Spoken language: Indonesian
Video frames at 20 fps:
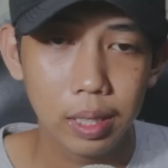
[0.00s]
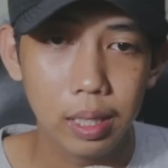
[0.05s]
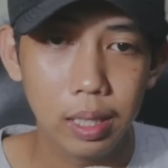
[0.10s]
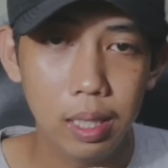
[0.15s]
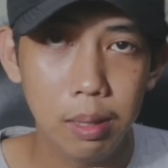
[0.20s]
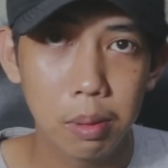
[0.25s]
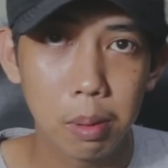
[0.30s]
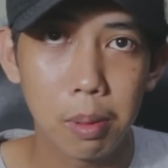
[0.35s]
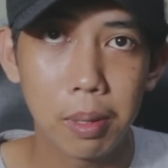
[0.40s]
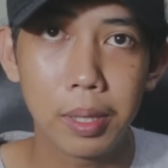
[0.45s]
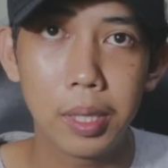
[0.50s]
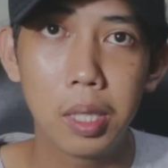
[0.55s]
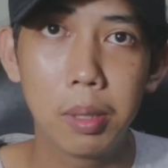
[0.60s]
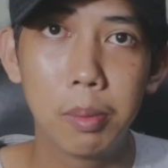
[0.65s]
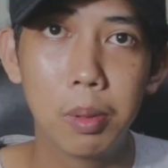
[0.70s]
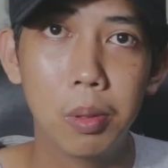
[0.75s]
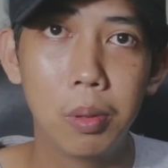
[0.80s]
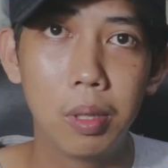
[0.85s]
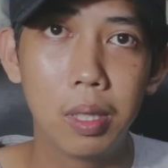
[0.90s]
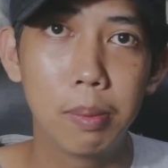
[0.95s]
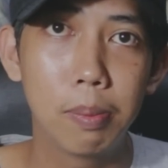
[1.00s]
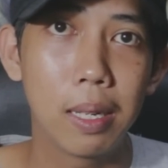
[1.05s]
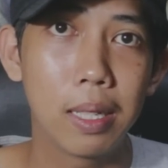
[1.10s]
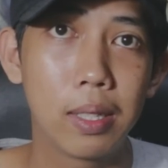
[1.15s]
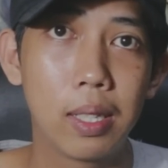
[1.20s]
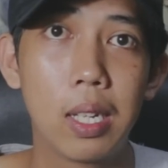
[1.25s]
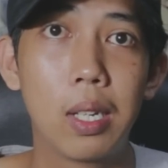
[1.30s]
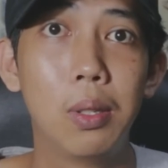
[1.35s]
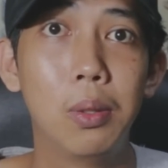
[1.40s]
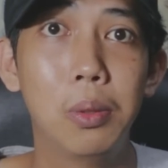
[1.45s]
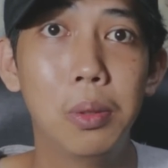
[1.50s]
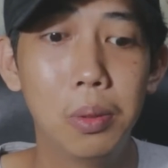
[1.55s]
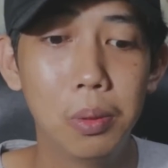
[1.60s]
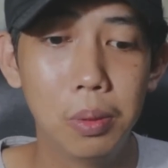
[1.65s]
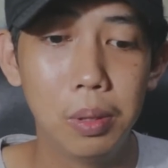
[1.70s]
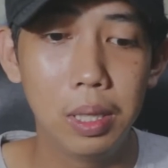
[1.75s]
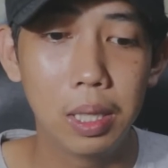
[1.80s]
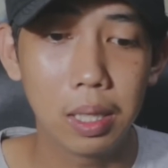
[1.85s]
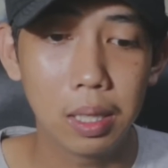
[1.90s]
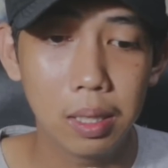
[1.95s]
jadi mamahnya mau ke pasar
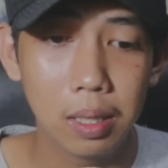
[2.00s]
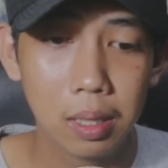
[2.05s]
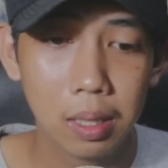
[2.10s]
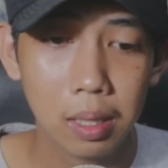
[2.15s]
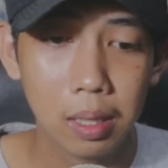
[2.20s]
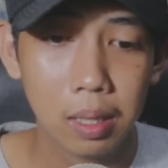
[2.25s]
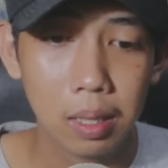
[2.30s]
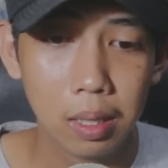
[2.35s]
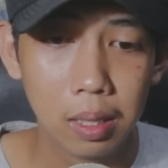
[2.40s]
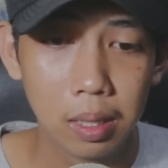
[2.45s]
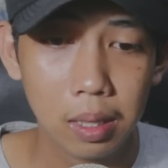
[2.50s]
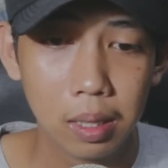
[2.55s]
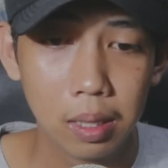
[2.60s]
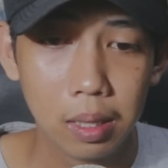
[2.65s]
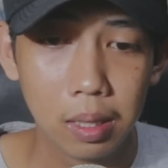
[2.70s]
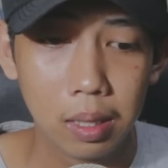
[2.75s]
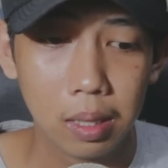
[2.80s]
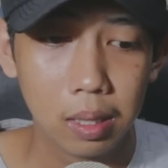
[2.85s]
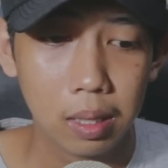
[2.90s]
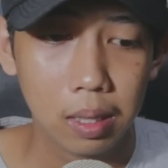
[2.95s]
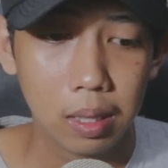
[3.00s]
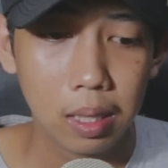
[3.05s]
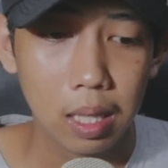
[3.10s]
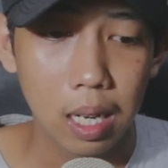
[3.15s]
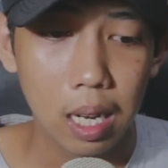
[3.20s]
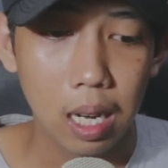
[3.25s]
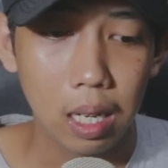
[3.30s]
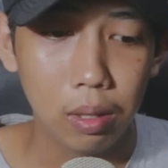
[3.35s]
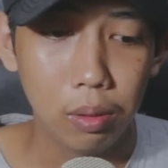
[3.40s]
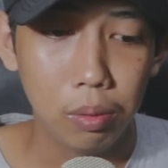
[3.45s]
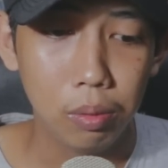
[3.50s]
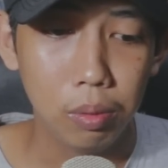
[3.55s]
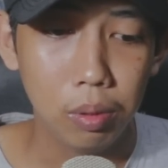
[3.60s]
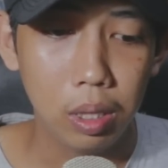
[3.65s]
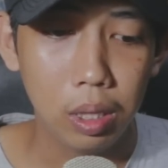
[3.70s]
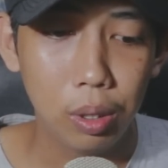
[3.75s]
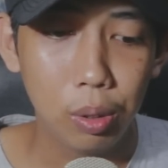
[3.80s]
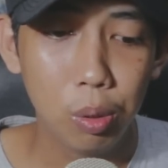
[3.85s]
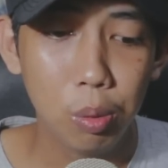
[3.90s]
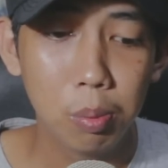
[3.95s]
dulu ya anu
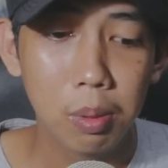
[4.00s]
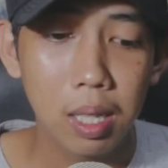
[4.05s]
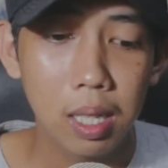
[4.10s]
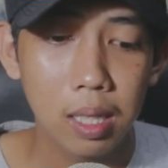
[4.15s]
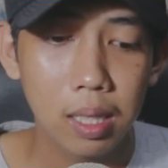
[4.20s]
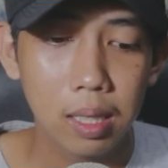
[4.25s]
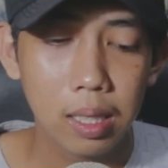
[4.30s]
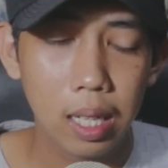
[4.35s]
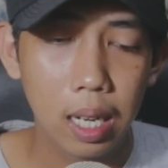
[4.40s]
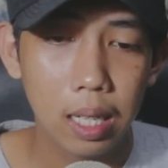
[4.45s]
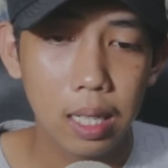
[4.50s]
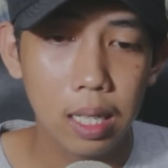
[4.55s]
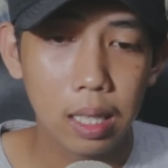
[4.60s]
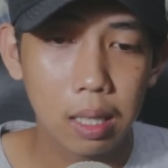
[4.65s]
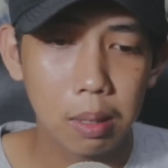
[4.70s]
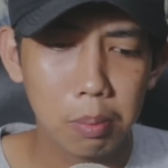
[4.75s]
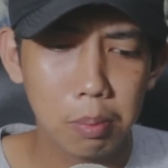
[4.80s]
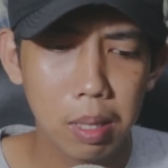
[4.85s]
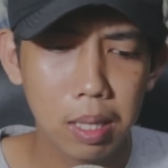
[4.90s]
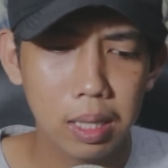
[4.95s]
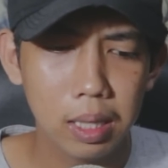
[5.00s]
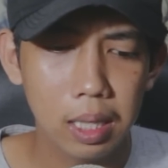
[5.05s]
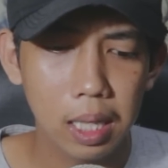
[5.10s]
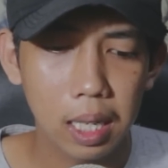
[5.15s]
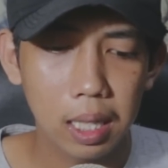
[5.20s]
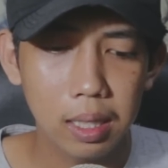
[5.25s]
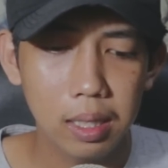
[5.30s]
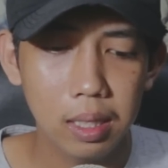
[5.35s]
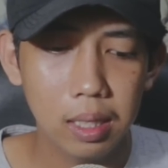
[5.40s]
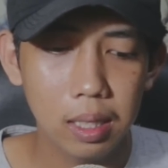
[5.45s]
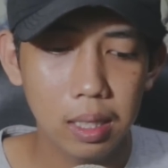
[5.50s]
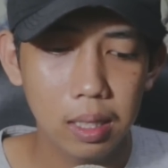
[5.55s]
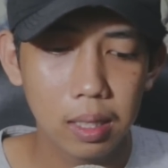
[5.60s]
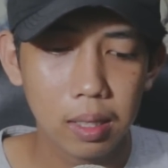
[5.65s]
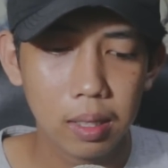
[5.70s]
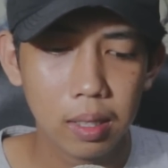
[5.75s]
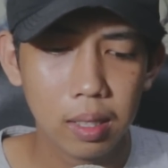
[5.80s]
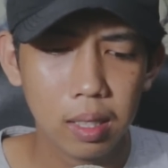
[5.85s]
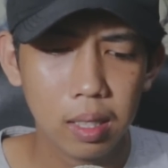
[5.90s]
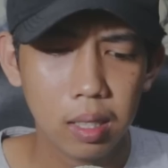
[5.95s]
itu mah nggak ada kembaliannya
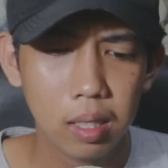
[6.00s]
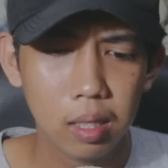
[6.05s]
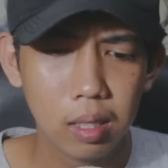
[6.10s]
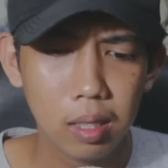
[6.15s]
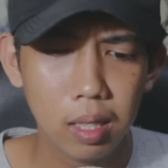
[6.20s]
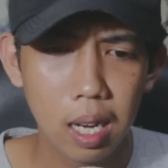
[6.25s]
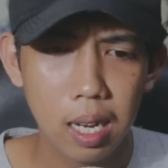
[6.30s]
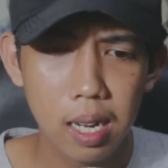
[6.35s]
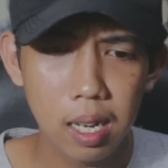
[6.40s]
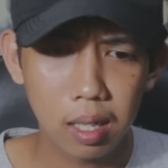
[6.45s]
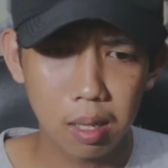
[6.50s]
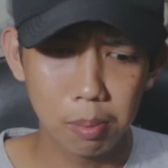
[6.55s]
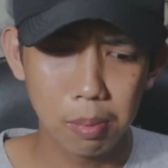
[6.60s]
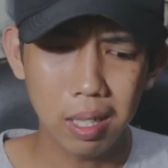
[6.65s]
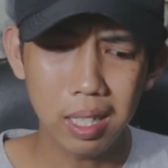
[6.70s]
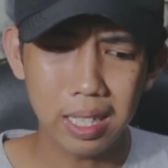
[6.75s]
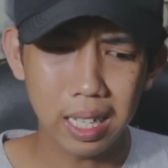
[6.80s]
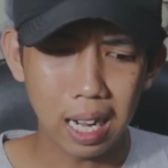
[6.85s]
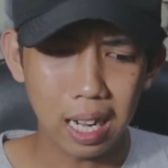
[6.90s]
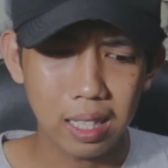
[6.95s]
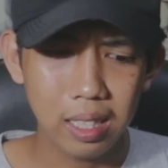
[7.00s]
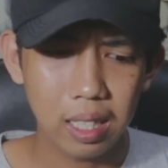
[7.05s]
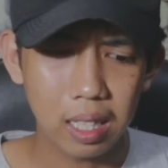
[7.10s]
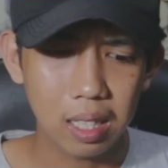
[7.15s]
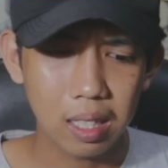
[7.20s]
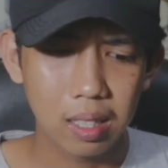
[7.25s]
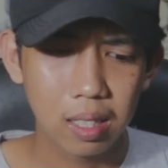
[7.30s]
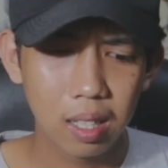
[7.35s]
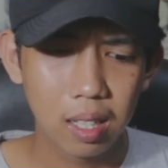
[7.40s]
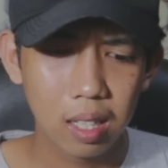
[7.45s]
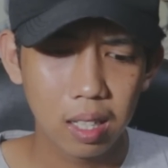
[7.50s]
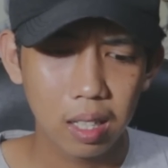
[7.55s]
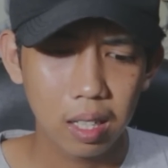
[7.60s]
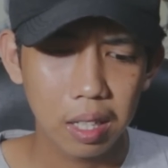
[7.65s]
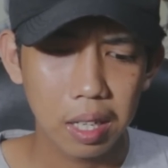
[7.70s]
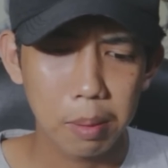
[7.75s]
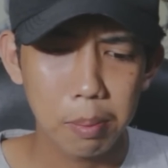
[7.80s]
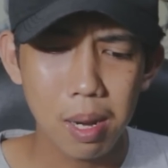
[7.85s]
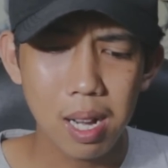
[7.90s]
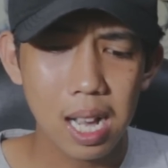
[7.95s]
nggak ada kembaliannya
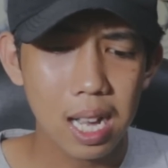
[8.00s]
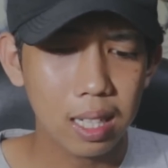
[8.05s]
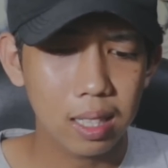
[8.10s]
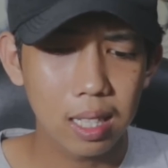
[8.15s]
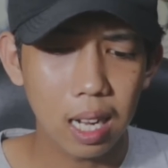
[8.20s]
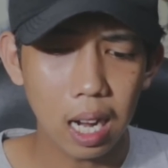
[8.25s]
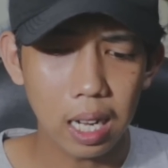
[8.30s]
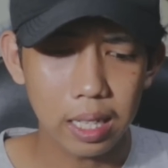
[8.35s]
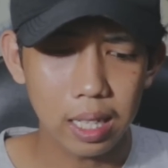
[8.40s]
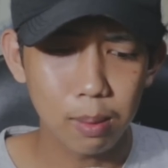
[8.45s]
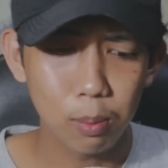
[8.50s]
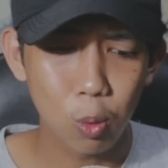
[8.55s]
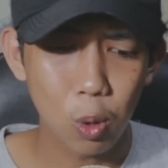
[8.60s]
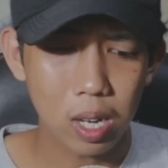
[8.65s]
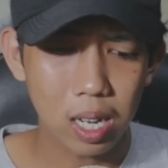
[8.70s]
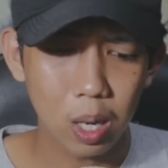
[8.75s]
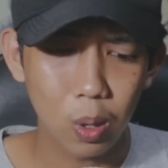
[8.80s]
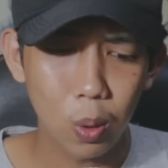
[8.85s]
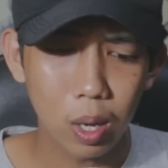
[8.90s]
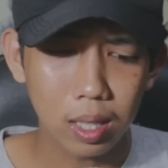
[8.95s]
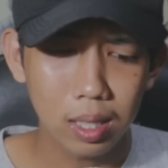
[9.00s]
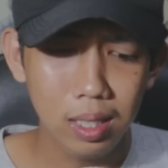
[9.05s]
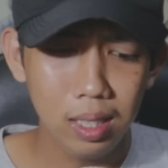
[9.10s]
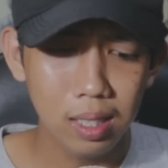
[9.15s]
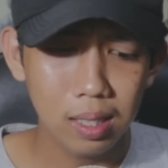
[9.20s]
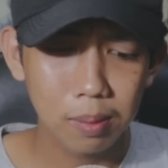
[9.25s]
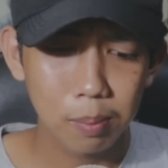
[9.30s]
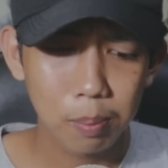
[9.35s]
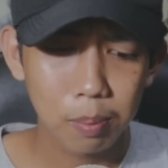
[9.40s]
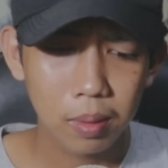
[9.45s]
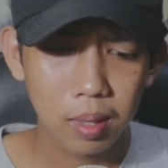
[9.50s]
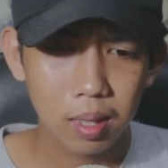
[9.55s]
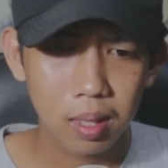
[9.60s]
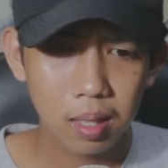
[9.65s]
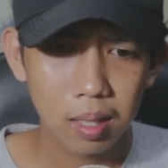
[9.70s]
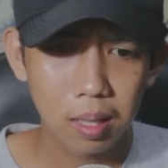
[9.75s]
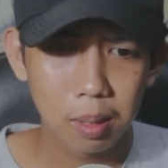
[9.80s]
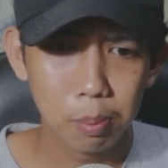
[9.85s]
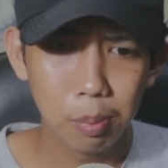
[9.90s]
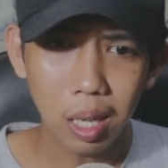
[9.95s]
emang harga ayam warna-warni
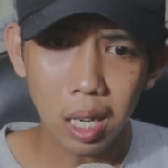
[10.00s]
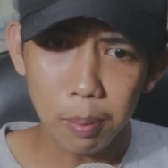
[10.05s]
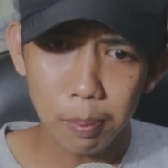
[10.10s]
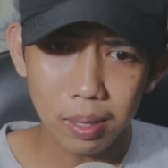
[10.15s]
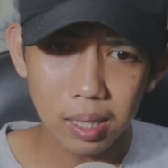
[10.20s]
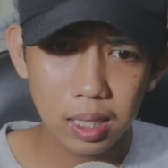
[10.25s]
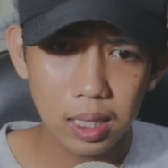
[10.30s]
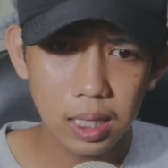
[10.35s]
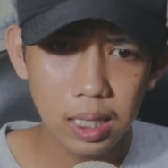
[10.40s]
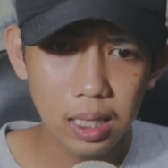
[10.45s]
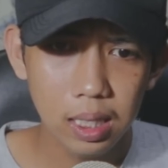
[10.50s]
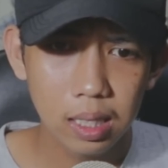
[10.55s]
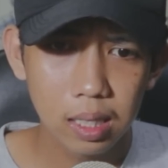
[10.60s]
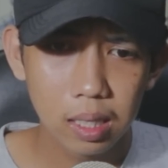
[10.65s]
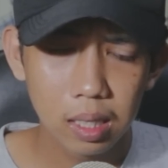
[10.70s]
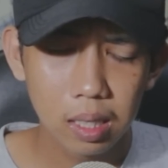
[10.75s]
berapa sih